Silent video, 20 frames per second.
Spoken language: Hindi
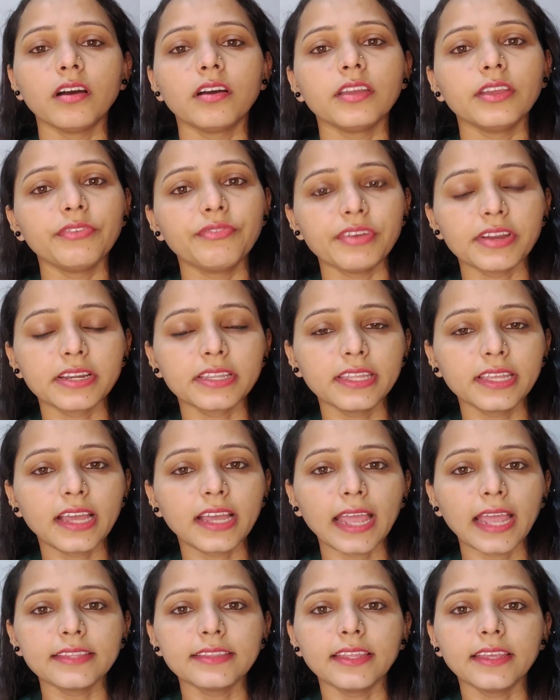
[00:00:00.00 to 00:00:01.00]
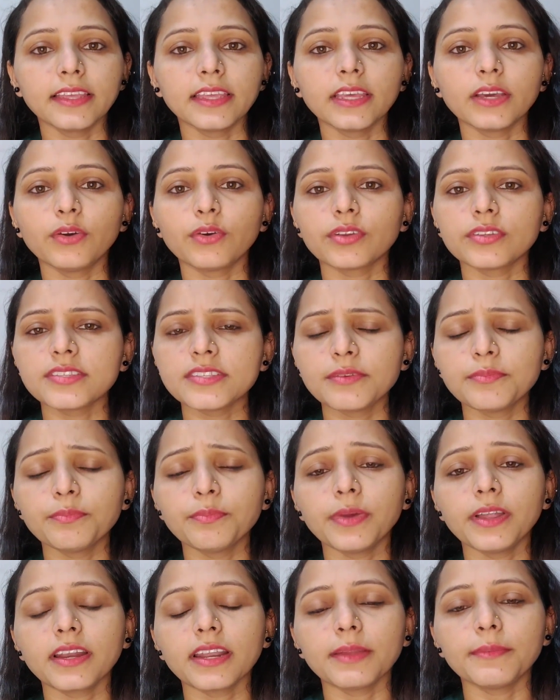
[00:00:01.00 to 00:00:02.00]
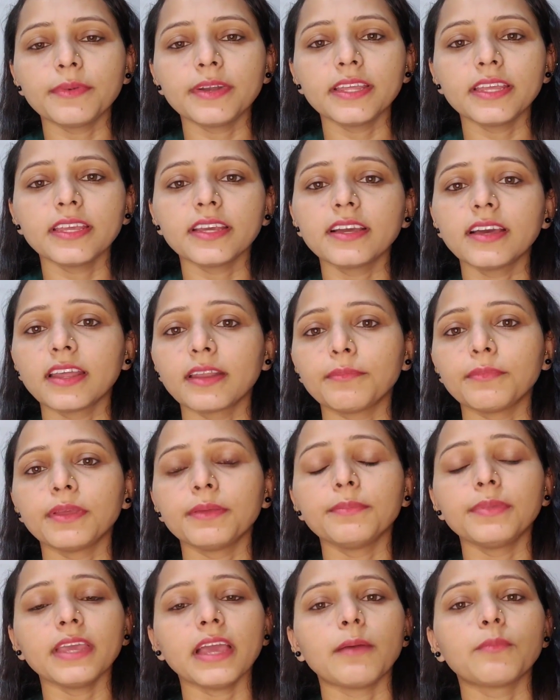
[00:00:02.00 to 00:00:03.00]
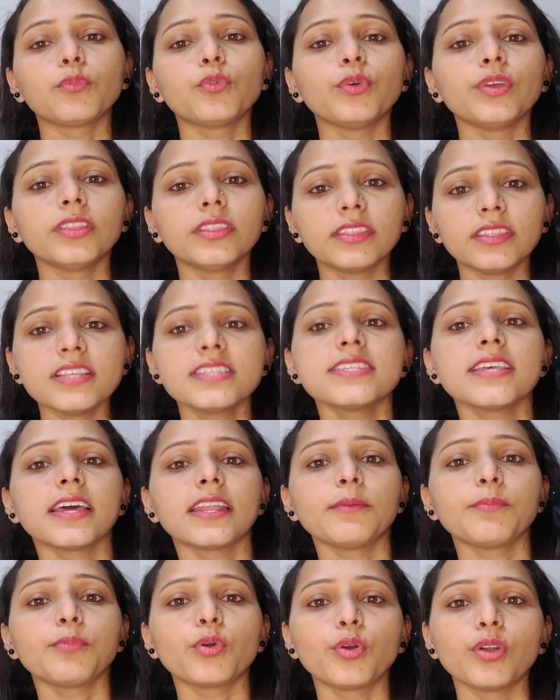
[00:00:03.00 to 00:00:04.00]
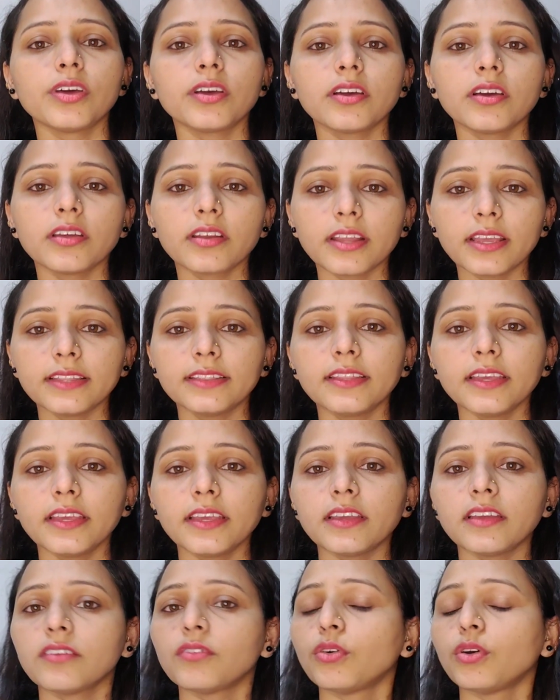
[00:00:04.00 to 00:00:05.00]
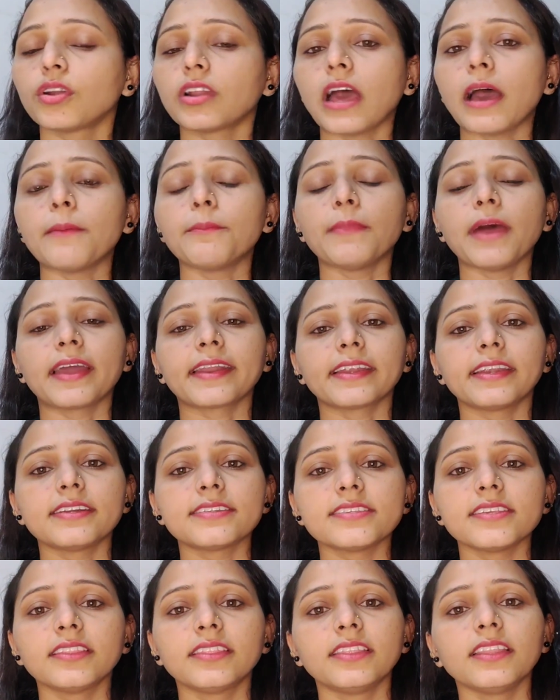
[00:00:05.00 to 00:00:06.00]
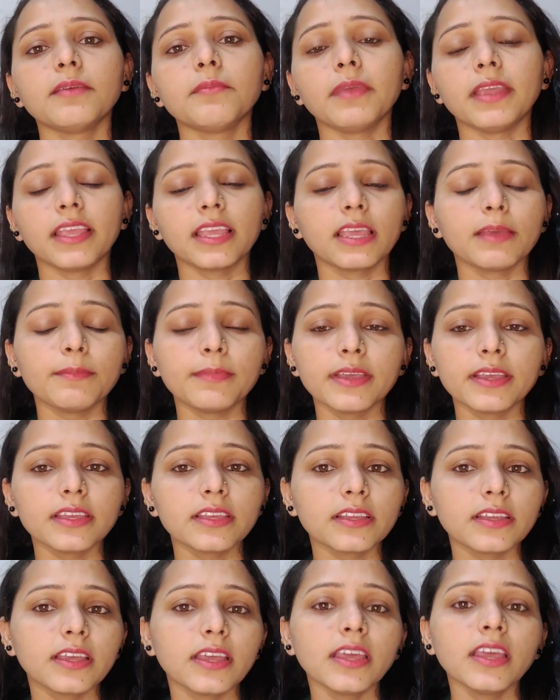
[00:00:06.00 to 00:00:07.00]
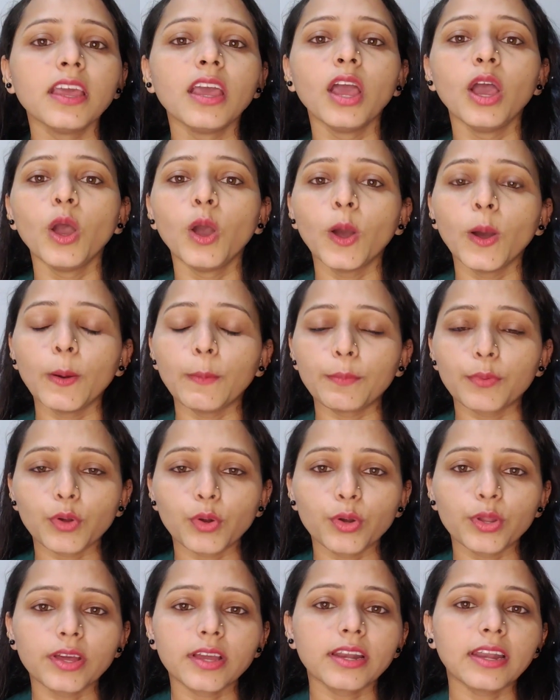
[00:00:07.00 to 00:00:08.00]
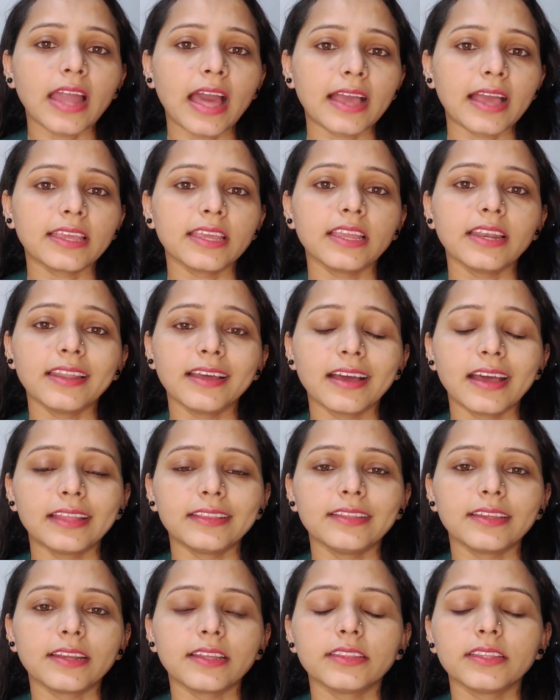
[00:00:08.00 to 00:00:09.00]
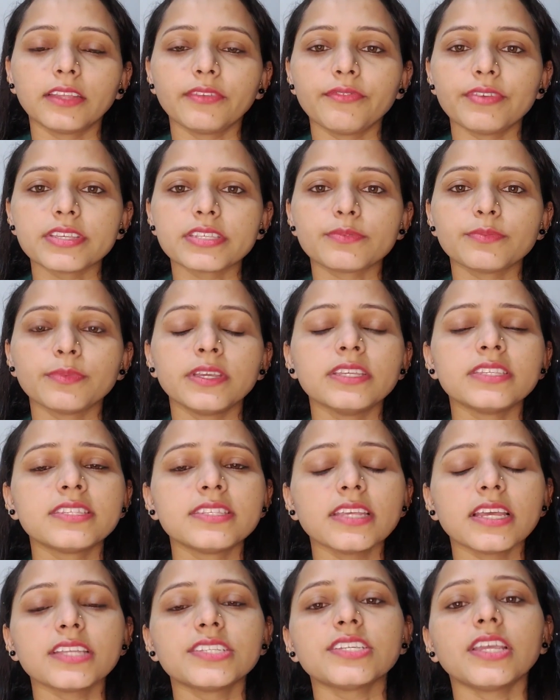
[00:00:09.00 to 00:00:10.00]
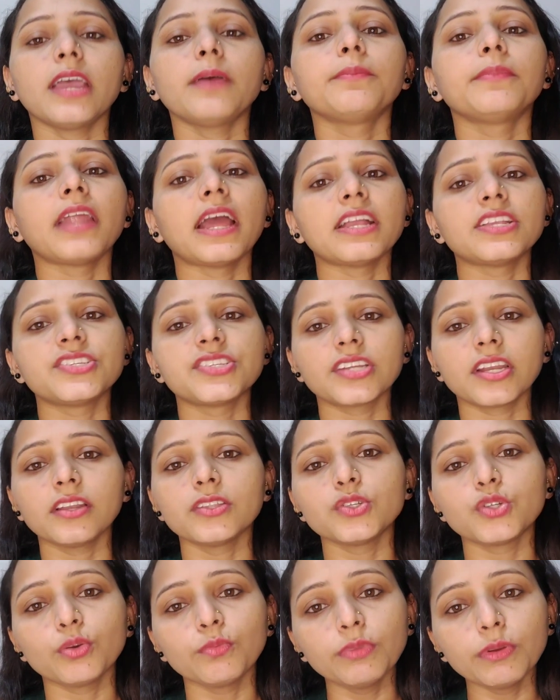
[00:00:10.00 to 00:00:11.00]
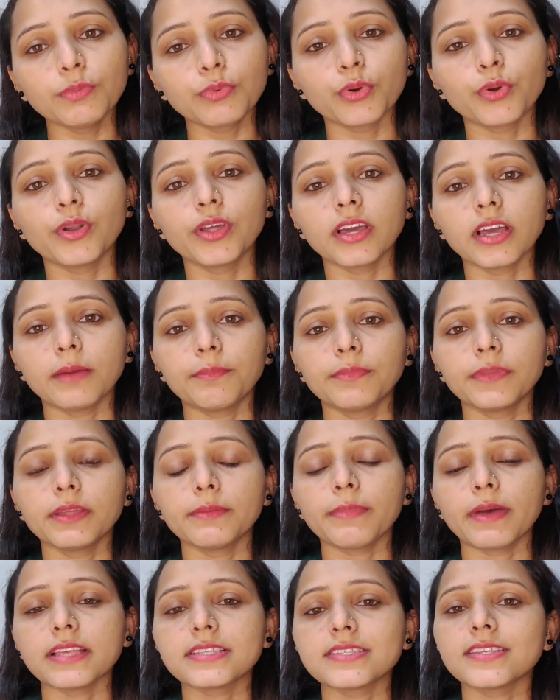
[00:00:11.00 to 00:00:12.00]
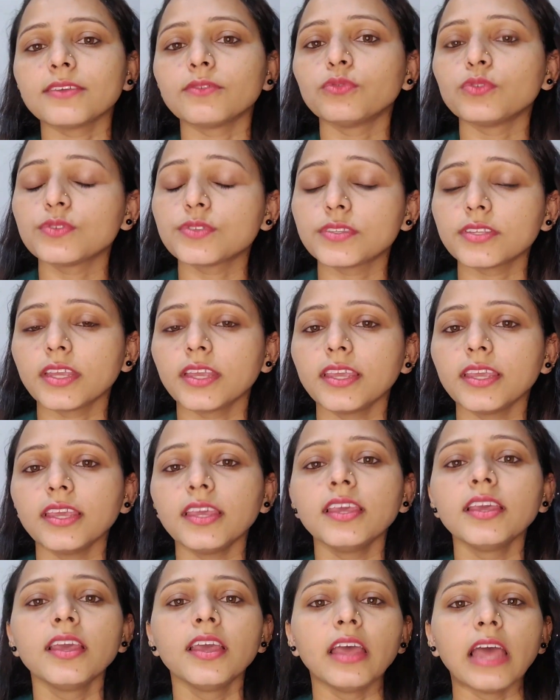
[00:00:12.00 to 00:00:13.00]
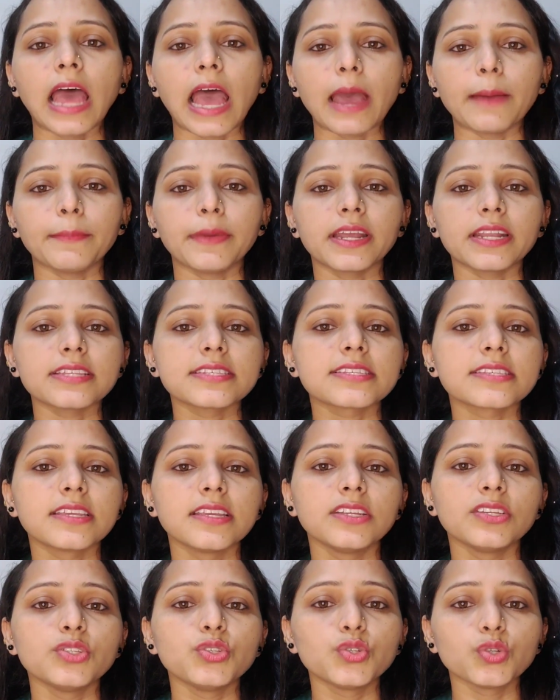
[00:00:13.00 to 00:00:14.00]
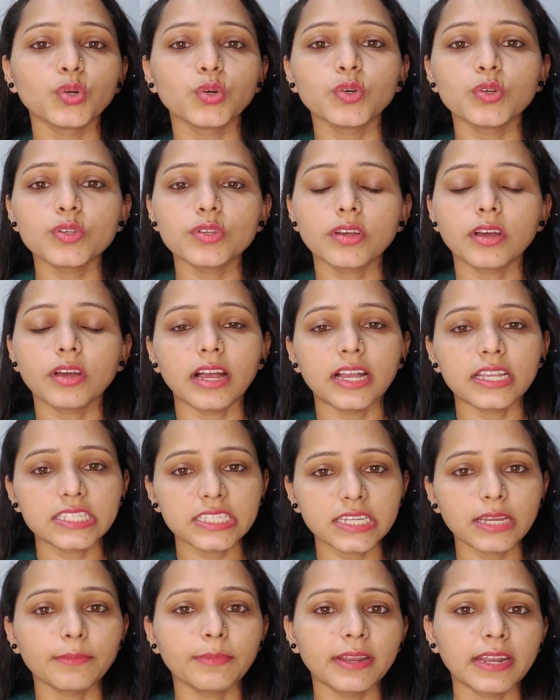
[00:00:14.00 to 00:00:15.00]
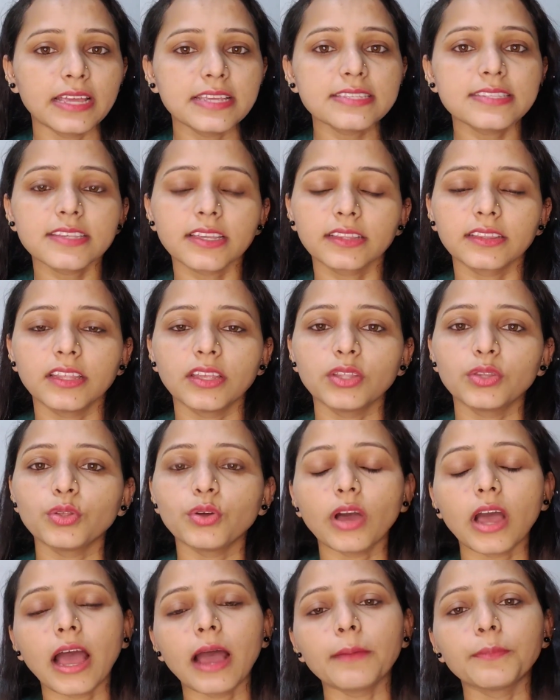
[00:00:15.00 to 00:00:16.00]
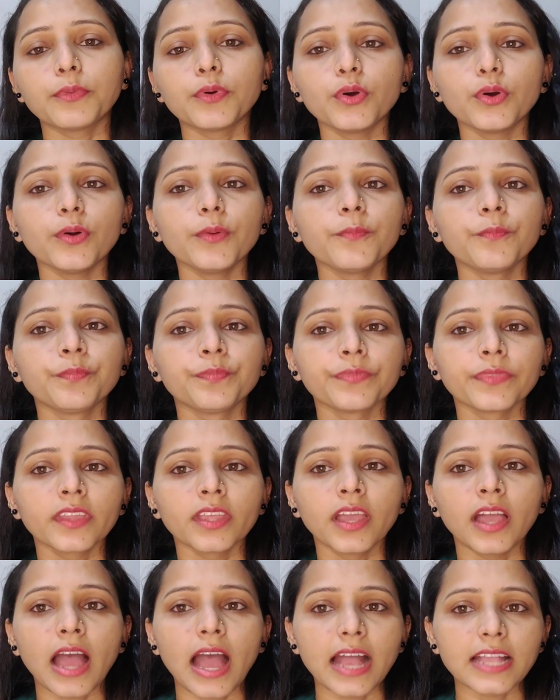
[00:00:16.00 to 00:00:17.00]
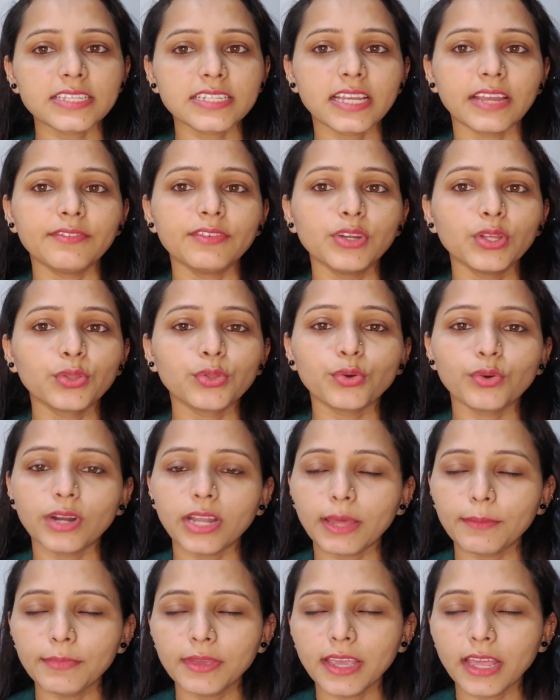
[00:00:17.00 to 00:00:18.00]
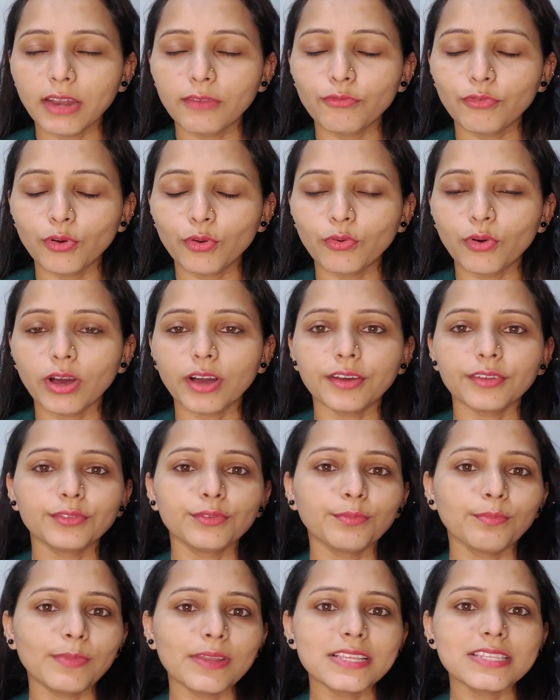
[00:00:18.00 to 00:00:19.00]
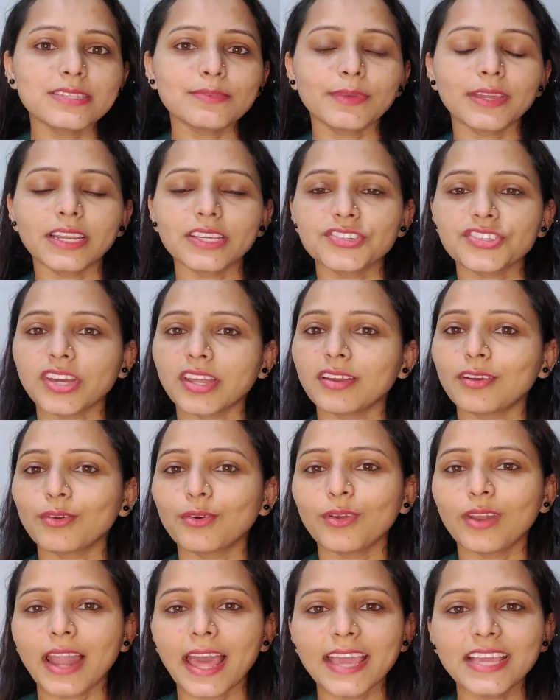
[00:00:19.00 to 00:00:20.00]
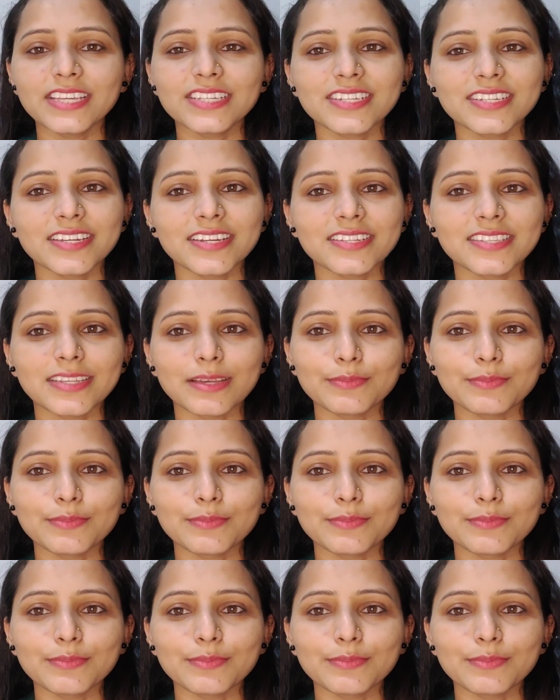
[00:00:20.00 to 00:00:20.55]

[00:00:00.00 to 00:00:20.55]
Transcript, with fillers: इफ़ेक्ट दिखाई देंगे और सिंपल रेमेडी है घर में भी हमको इतने सारे प्रोडक्ट रहते हैं और हम मार्केट से इतने महंगे महंगे प्रोडक्ट ला के लगाते रहते हैं फेस में इससे अच्छा हम नेचुरल जो भी प्रोडक्ट अपने पास है उससे ही हमारा स्किन जो अच्छा बना सकते हैं तो आपको आज का वीडियो थोड़ा भी हेल्पफुल हुआ होगा तो प्लीज़ मेरे चैनल को लाइक शेयर